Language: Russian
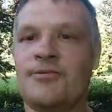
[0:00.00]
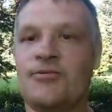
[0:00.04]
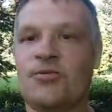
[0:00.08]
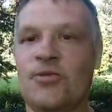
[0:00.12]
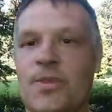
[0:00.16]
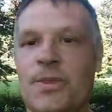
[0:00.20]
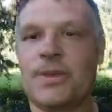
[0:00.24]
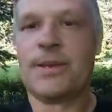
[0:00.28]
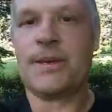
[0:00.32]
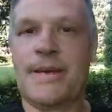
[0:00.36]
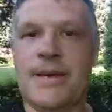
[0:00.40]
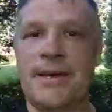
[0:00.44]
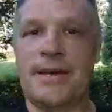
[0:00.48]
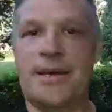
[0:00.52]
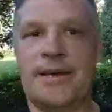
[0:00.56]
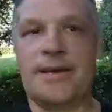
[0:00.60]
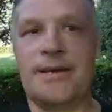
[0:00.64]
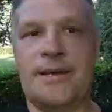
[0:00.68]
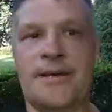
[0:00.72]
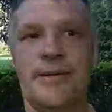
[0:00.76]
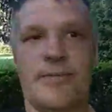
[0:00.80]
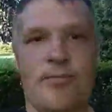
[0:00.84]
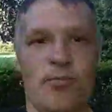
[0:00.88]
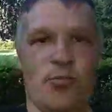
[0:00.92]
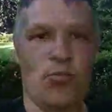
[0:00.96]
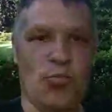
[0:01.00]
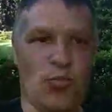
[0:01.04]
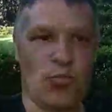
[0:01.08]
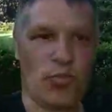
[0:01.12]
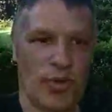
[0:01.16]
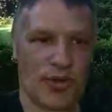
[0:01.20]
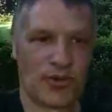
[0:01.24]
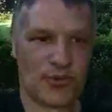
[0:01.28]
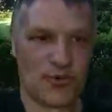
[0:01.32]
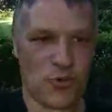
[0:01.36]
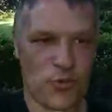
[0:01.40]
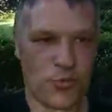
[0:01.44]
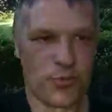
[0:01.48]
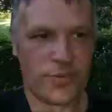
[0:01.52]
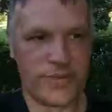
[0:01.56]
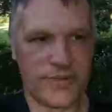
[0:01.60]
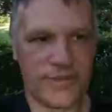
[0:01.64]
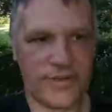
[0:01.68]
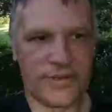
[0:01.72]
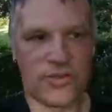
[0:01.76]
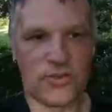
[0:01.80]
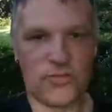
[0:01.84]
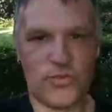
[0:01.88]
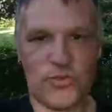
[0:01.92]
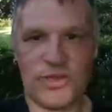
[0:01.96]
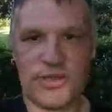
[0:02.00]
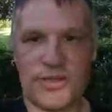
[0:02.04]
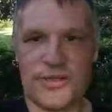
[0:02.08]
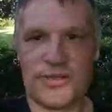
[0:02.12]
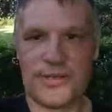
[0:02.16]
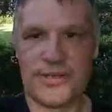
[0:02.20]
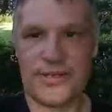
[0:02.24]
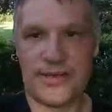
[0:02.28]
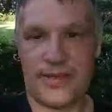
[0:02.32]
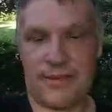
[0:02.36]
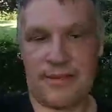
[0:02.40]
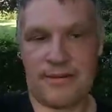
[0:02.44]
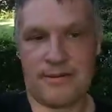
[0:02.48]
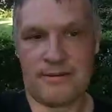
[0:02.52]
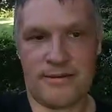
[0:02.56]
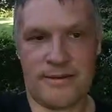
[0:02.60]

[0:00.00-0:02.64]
на подобные комментарии,